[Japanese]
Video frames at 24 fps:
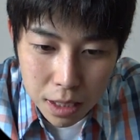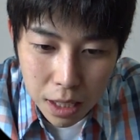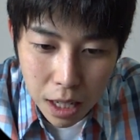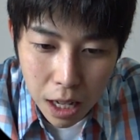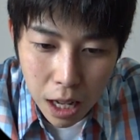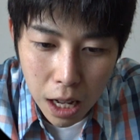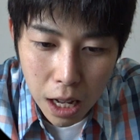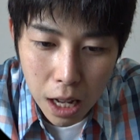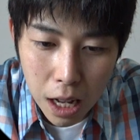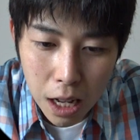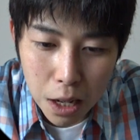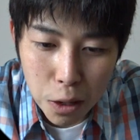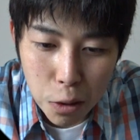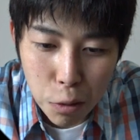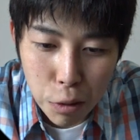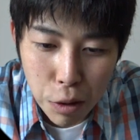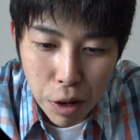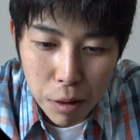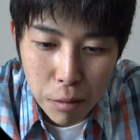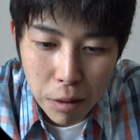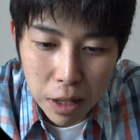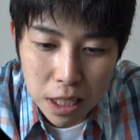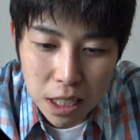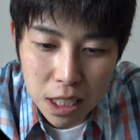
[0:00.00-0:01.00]
あーこ
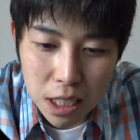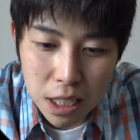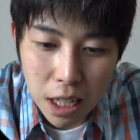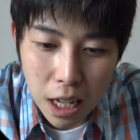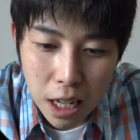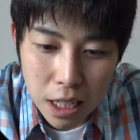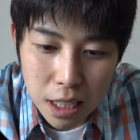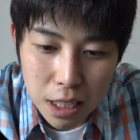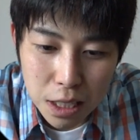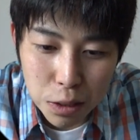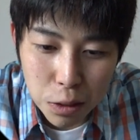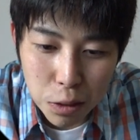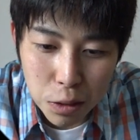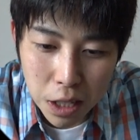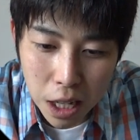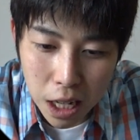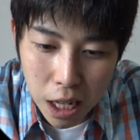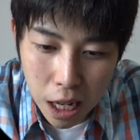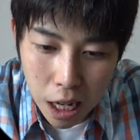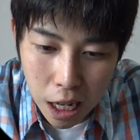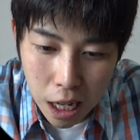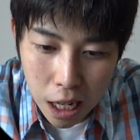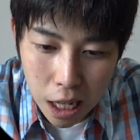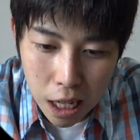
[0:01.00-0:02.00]
れは違いそうだ
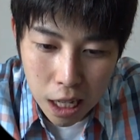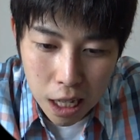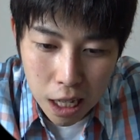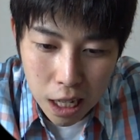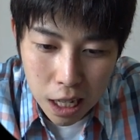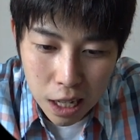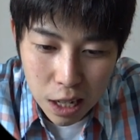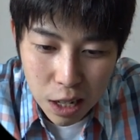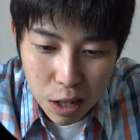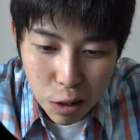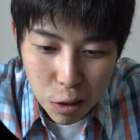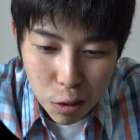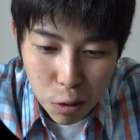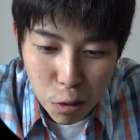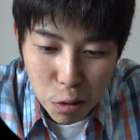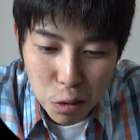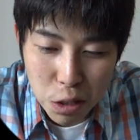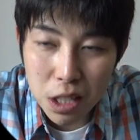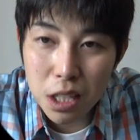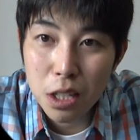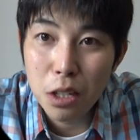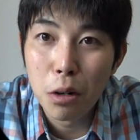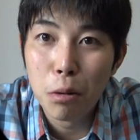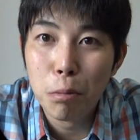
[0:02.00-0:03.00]
ね
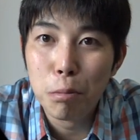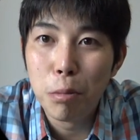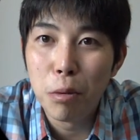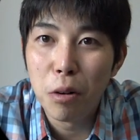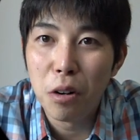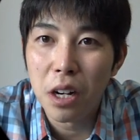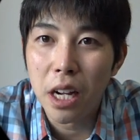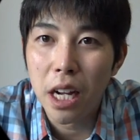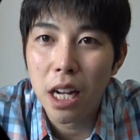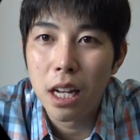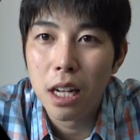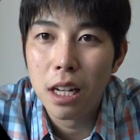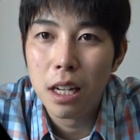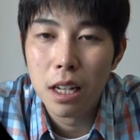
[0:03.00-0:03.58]
星4っぽい